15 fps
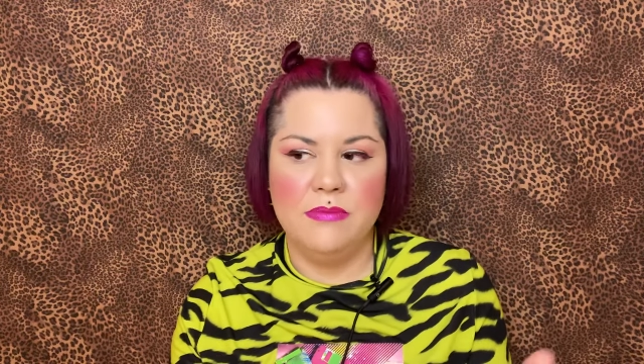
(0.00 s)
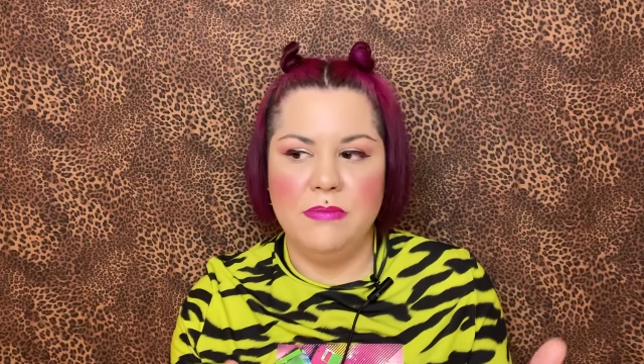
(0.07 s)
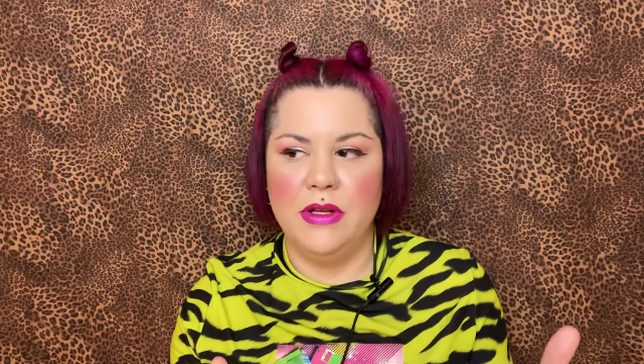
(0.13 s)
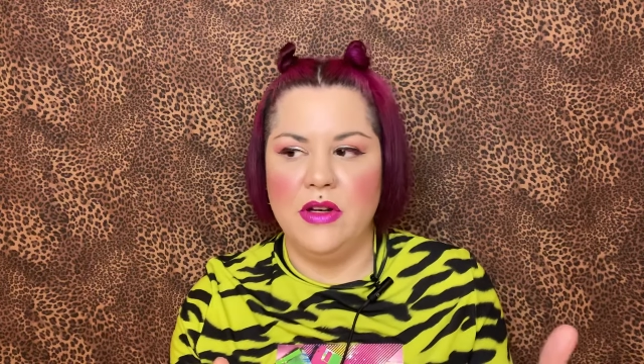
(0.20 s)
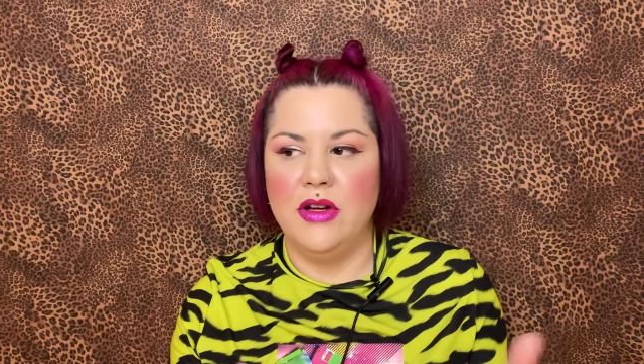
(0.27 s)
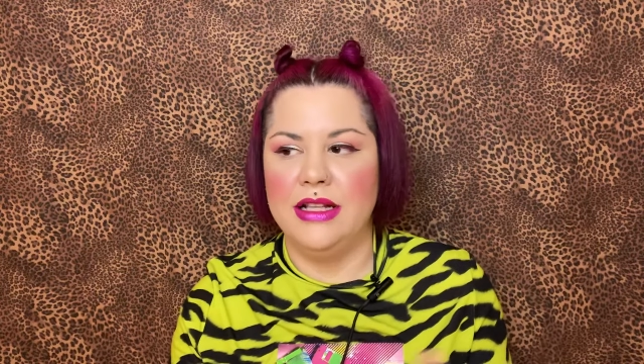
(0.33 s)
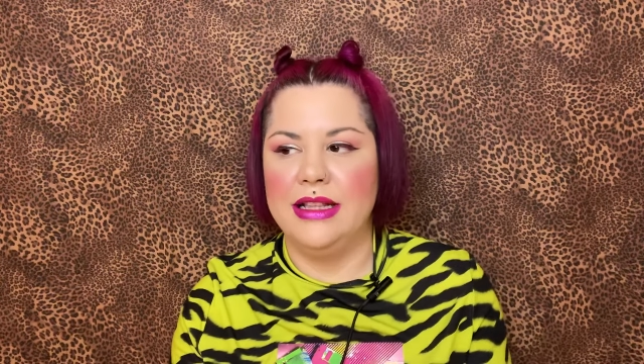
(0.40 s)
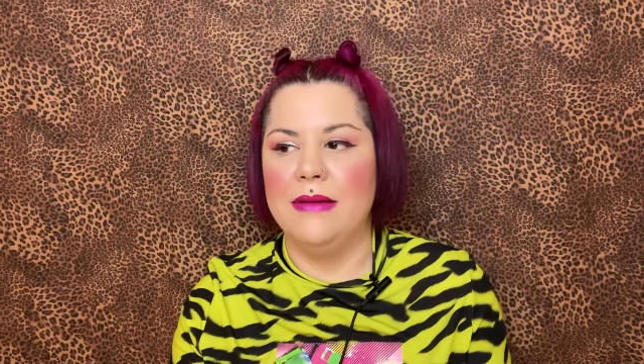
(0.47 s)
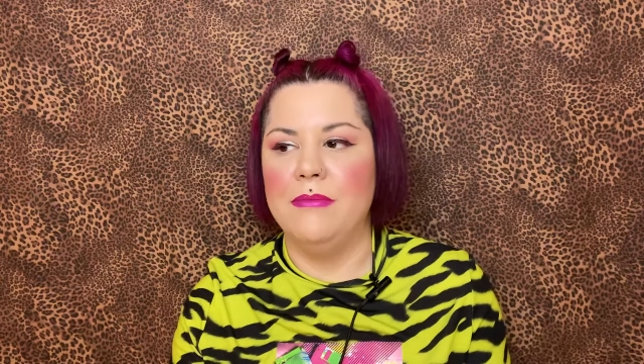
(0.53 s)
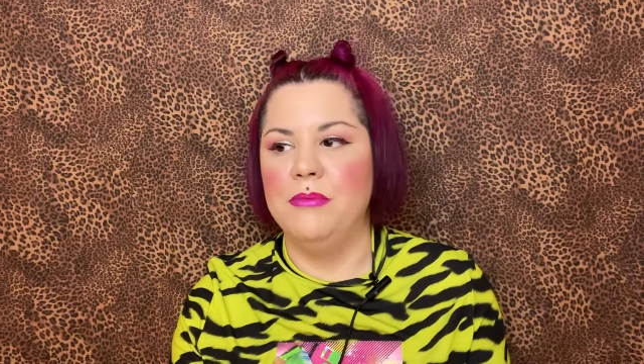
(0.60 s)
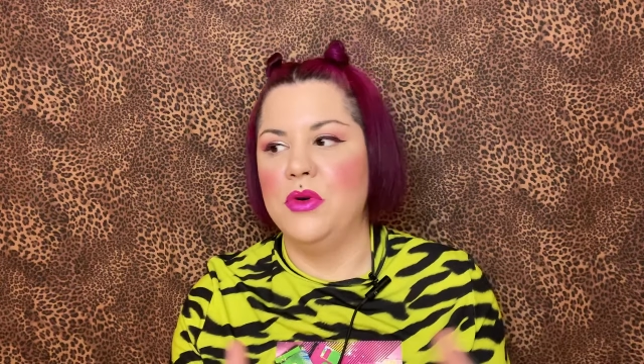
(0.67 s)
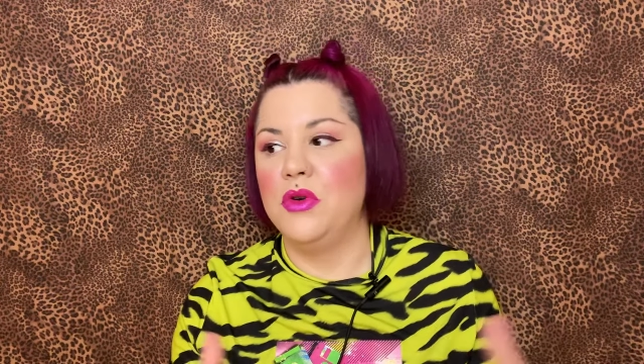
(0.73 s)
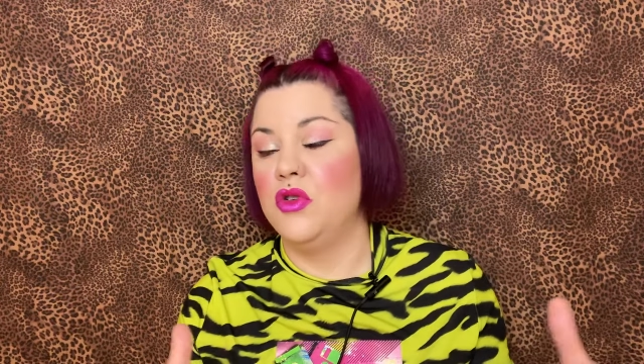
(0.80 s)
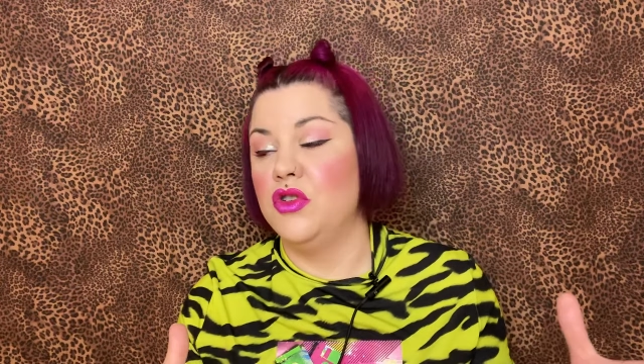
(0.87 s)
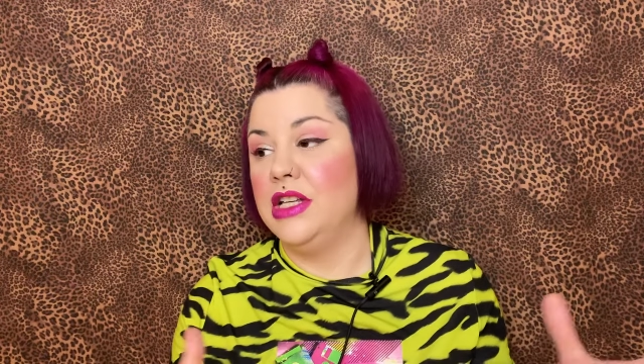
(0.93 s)
pero que
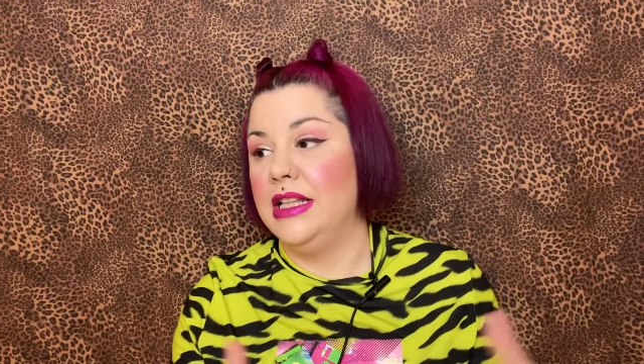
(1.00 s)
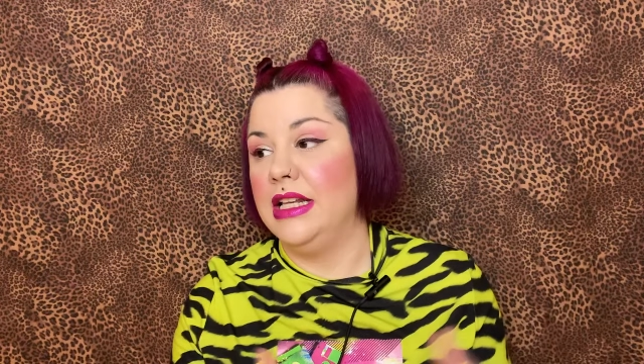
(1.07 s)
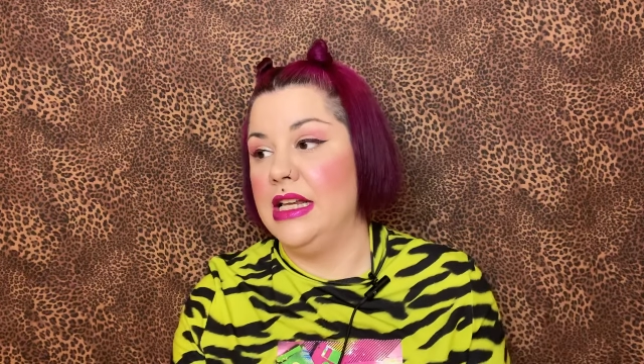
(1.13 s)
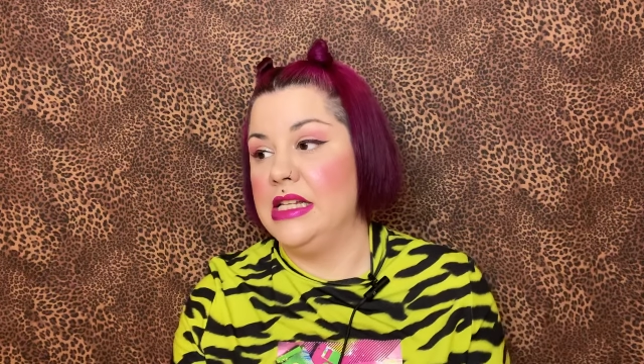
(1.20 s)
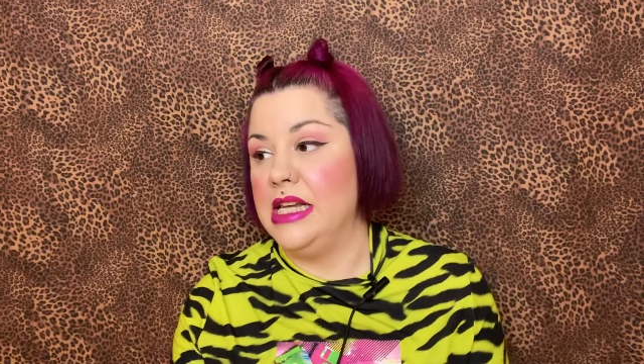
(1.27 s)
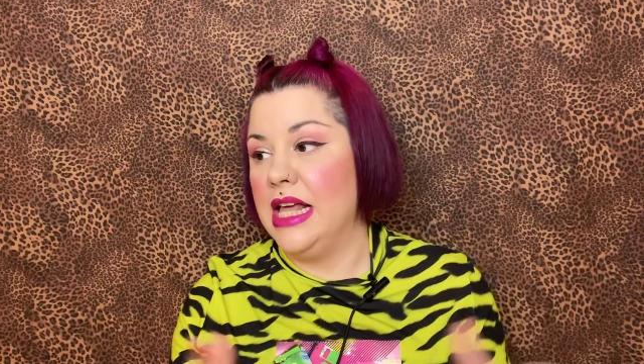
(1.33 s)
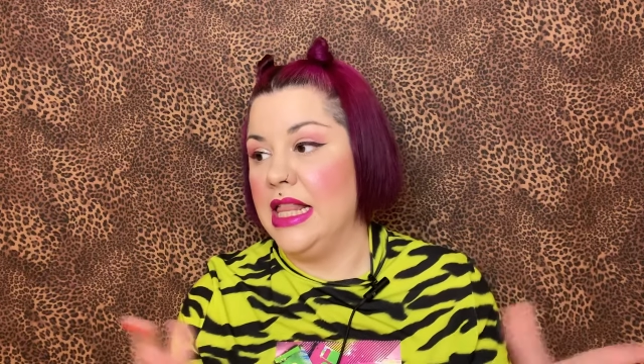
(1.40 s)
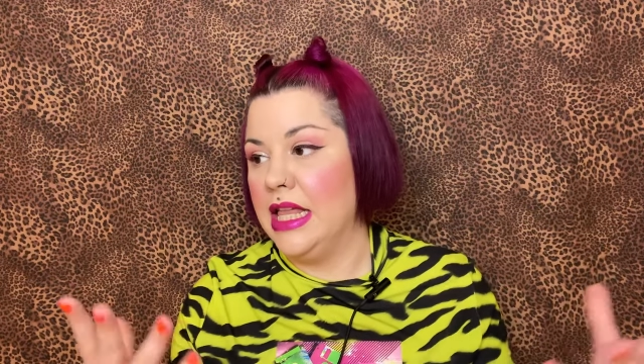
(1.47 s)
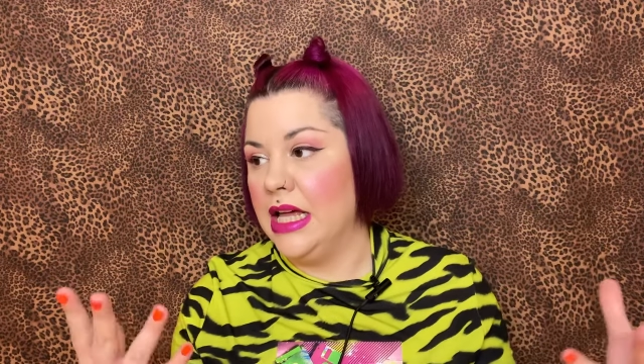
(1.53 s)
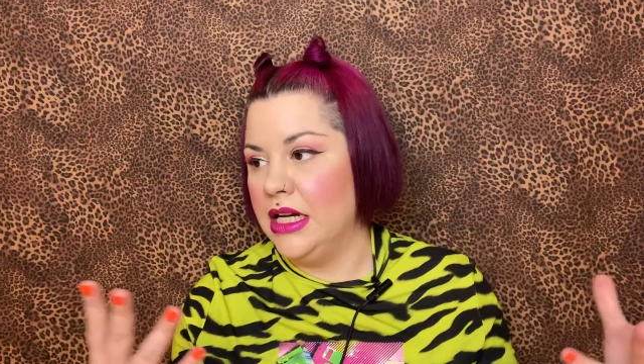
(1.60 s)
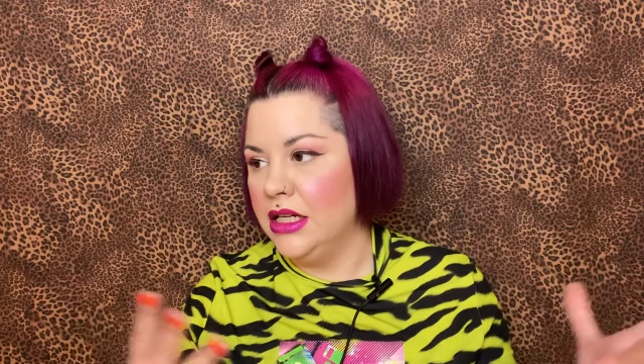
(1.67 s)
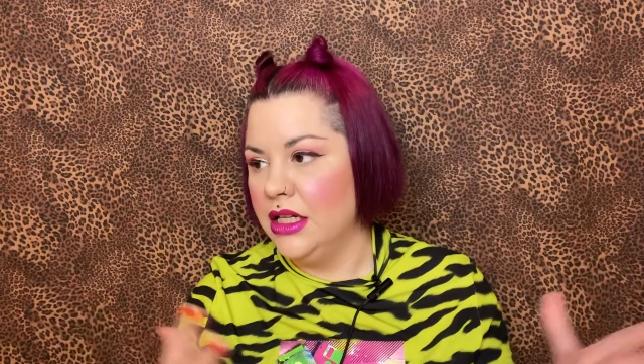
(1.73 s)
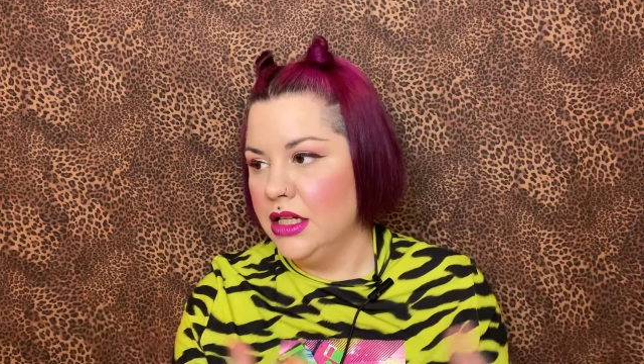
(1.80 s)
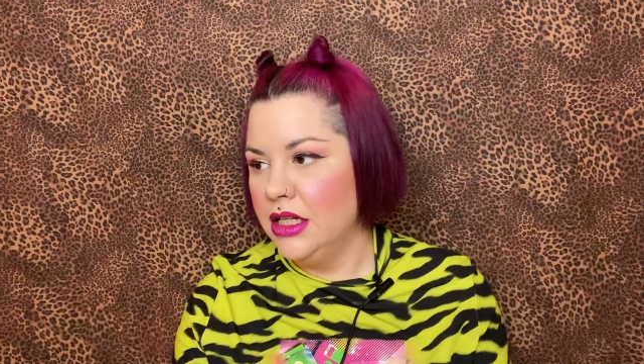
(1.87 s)
tampoco se trasladan